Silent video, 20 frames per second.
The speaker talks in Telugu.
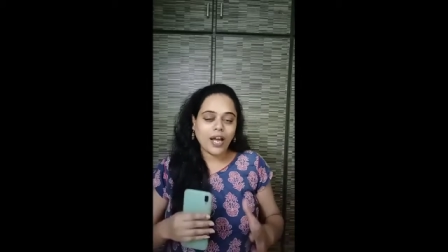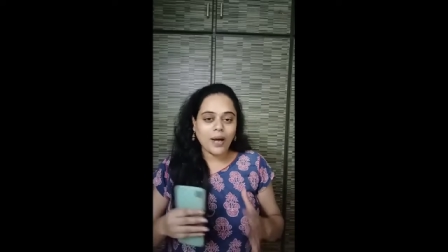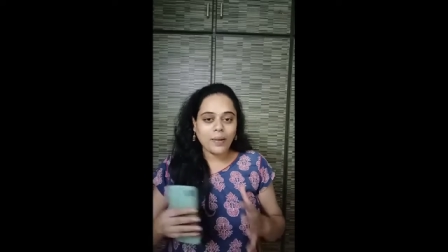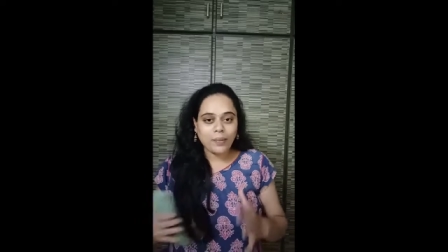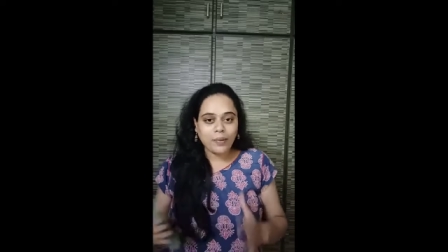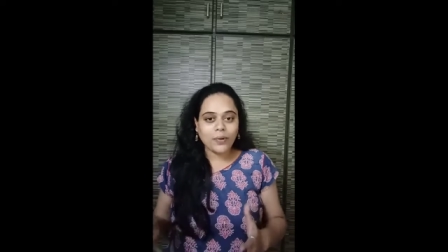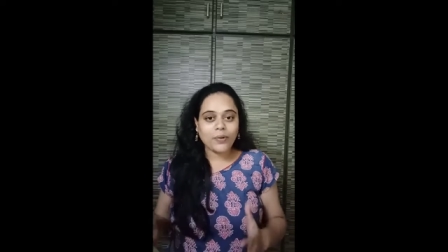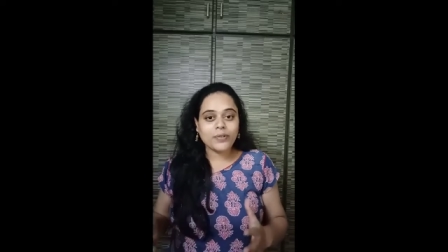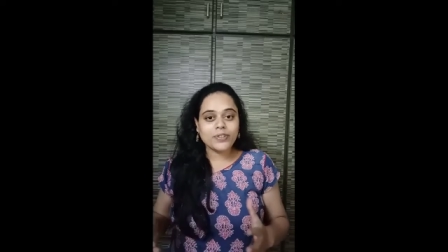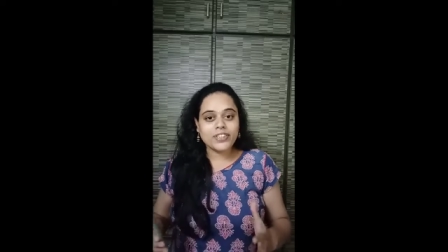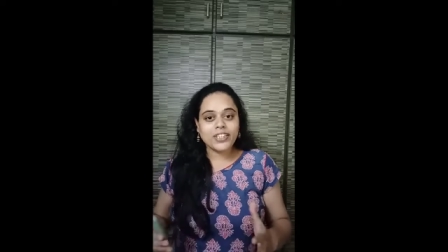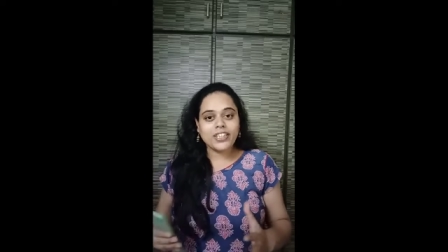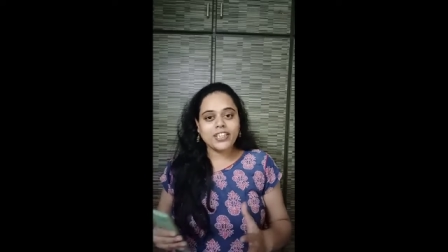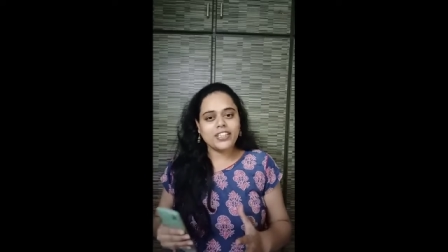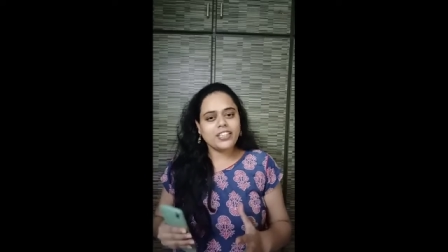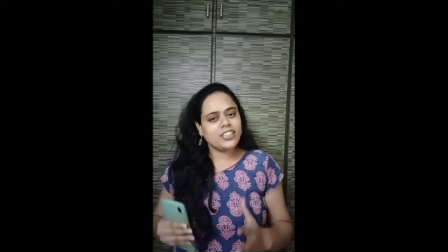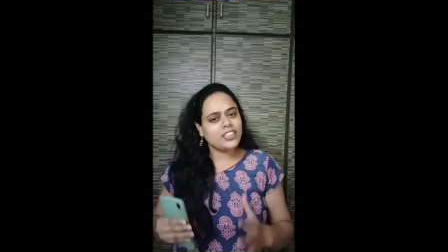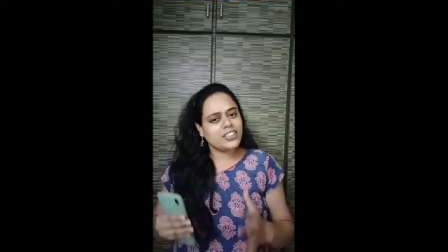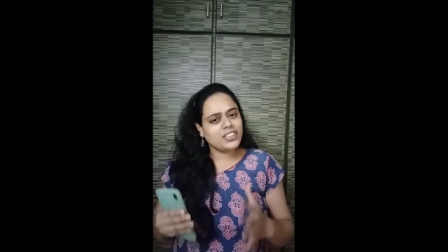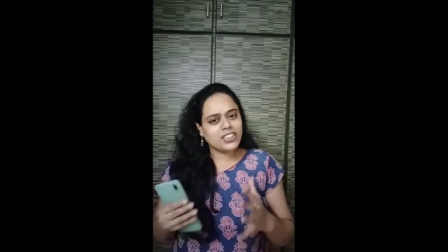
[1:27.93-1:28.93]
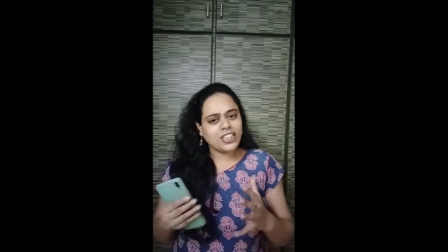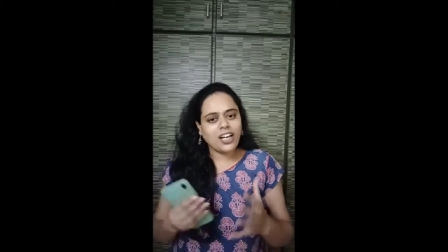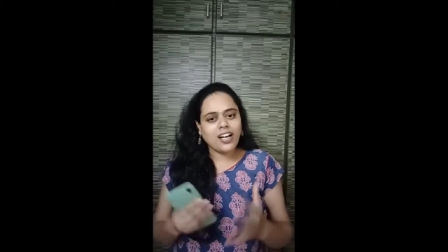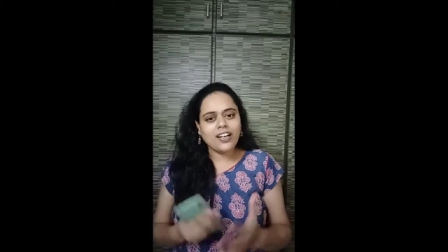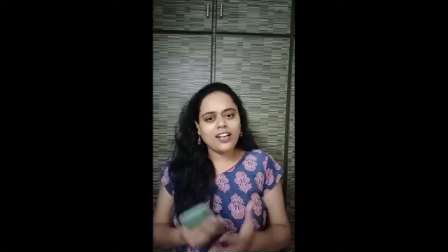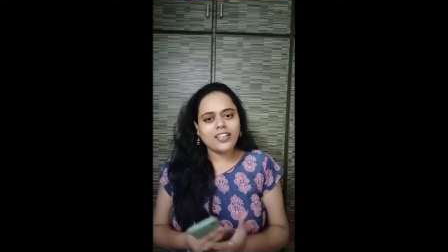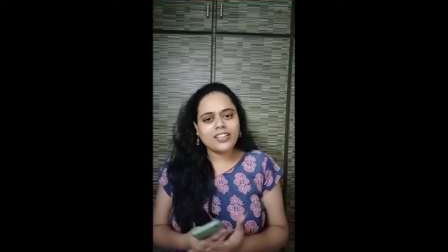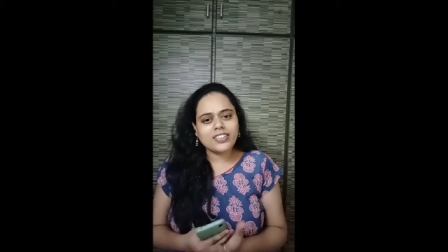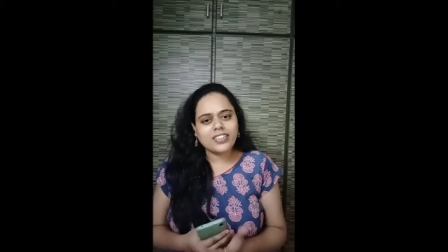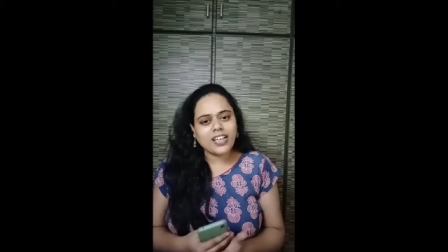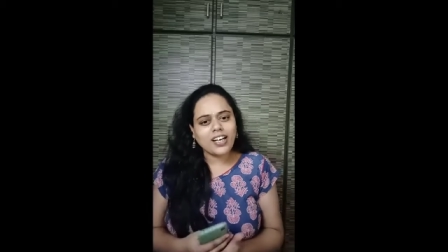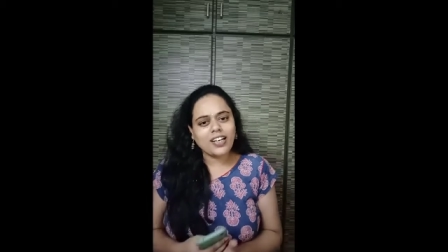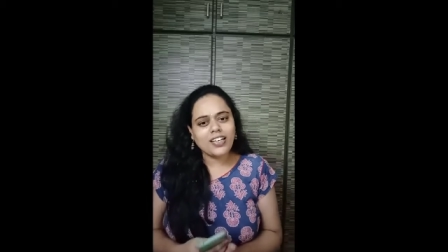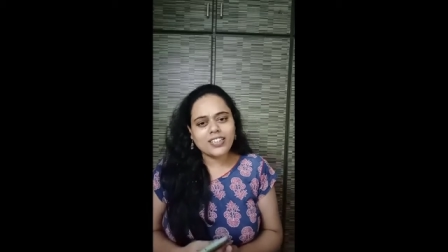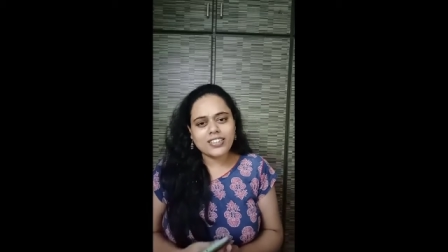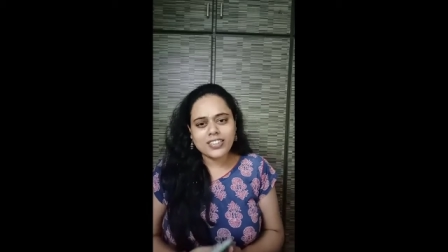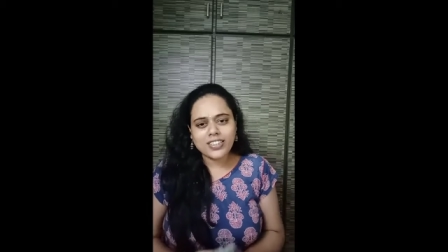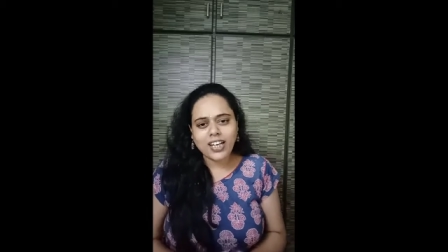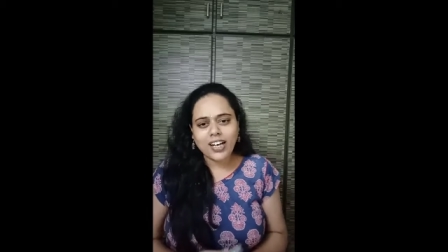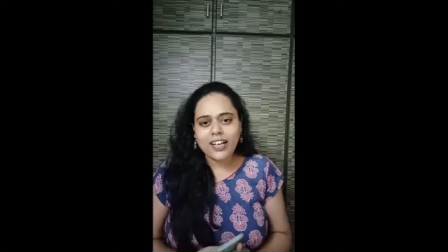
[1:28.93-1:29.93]
యాభై రోజులు అనేది చాలా
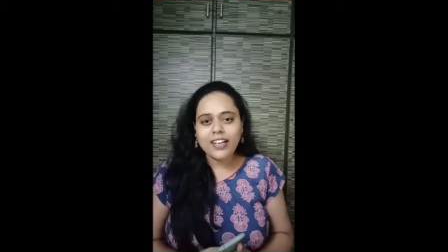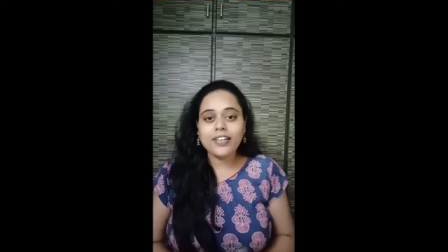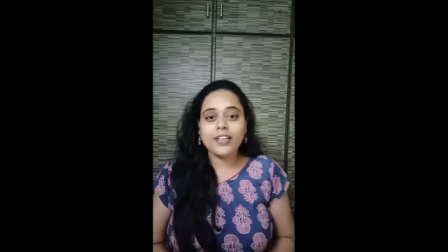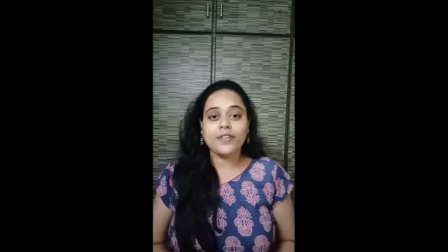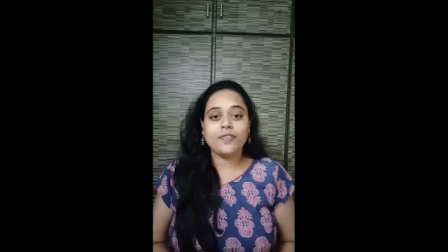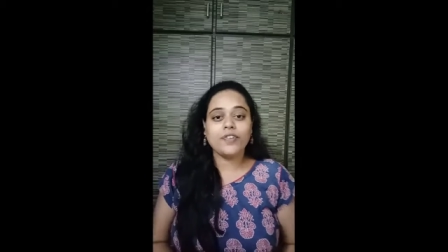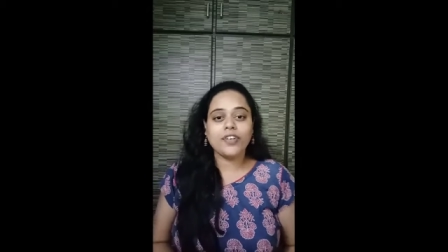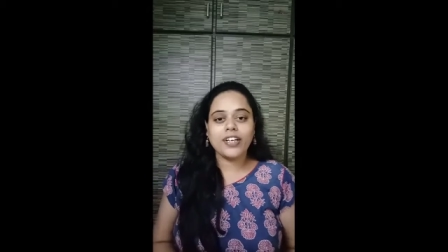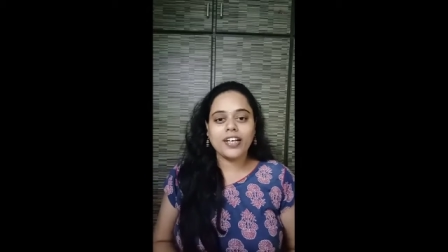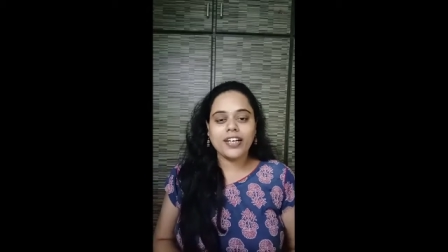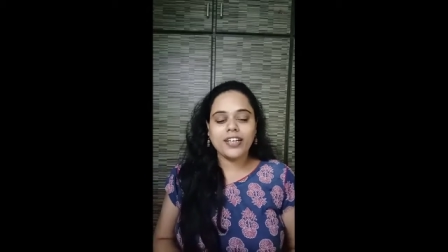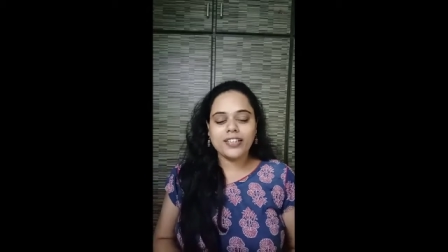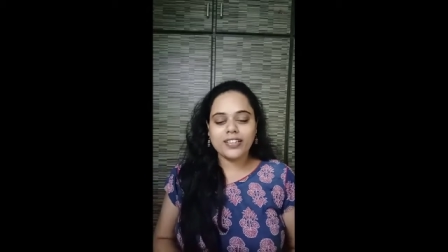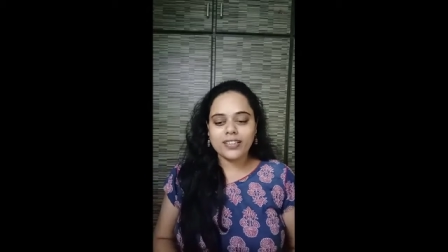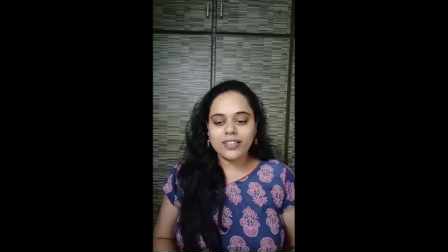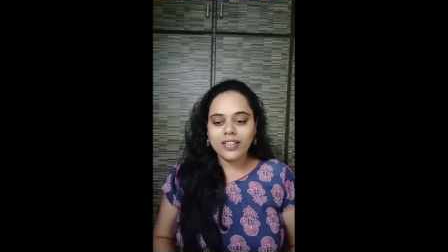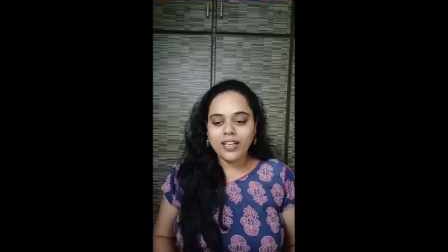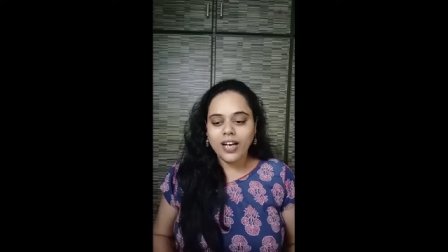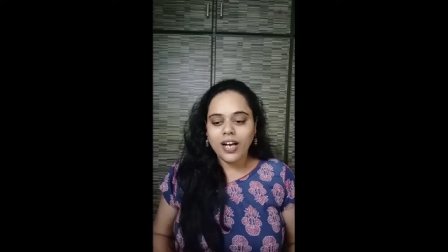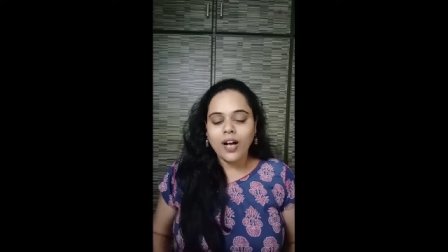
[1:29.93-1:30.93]
చాలా చాలా డిఫికల్ట్